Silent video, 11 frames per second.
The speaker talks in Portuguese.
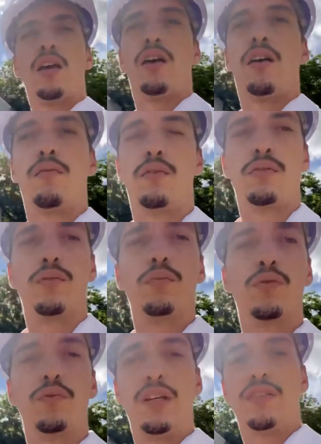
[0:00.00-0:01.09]
nós estamos
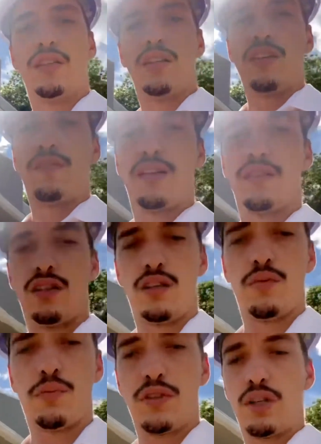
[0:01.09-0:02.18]
começando aqui fazer, o
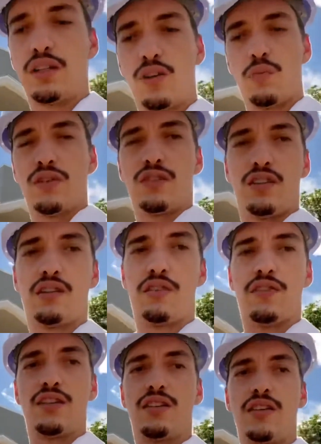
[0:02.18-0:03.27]
pessoal está começando aqui
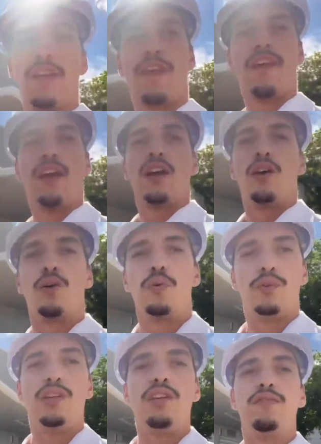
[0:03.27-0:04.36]
fazer o
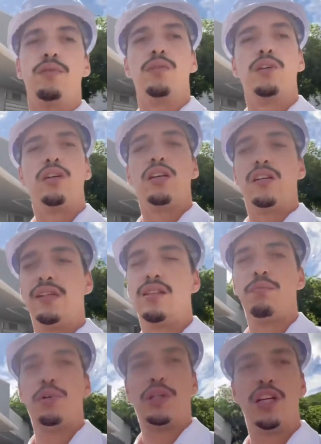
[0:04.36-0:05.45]
nível e vai ser
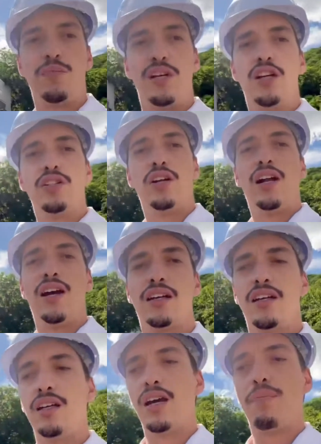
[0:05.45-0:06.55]
importante para a gente olhar
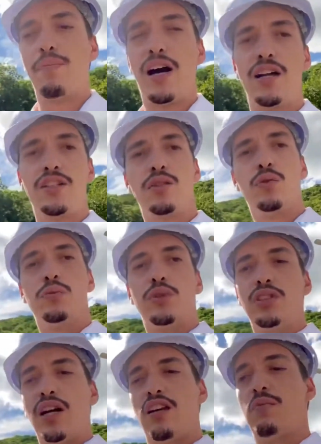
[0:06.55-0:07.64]
aqui a parte do muro de
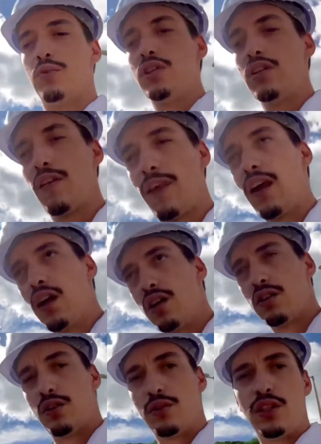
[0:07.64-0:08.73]
arrimo, né? Então
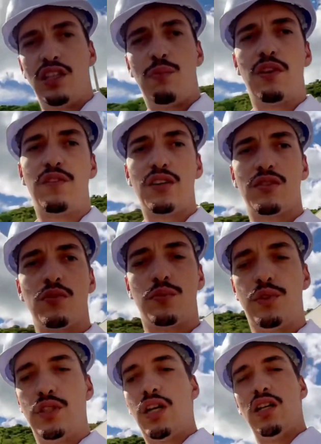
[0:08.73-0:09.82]
eu deixei para fazer o muro de
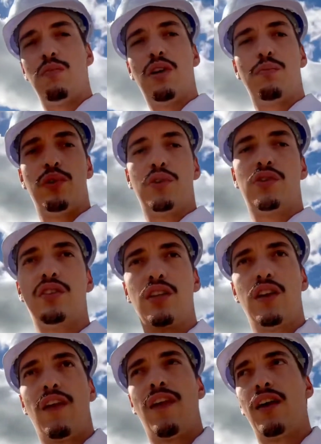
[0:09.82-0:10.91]
arrimo após
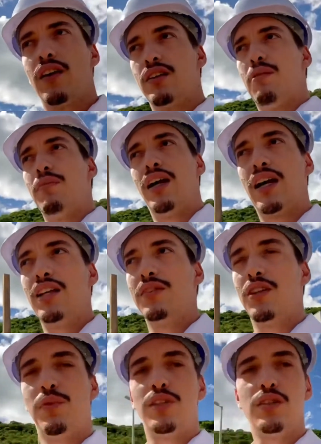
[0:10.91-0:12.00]
tá marcado aqui para
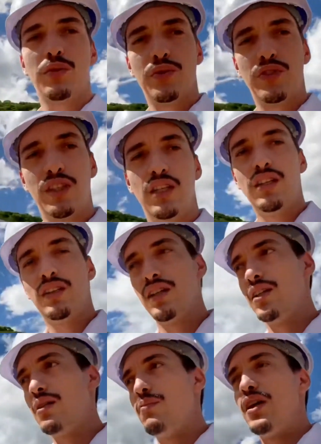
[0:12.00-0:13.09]
a gente conseguir entender
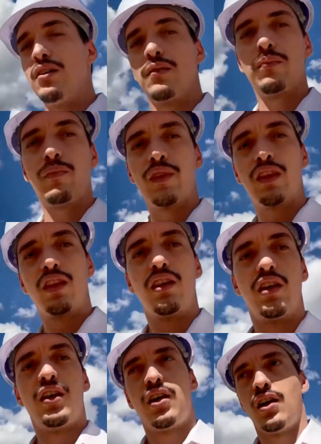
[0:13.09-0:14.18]
bem.
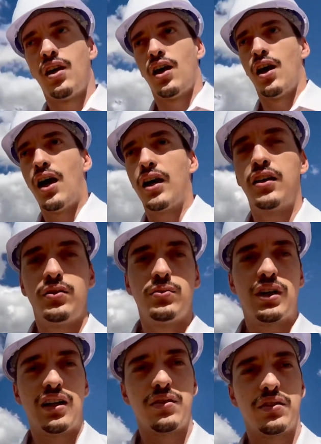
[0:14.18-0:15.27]
Aqui no
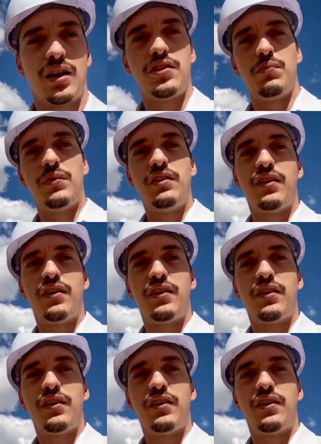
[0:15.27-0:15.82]
caso atrás de mim vai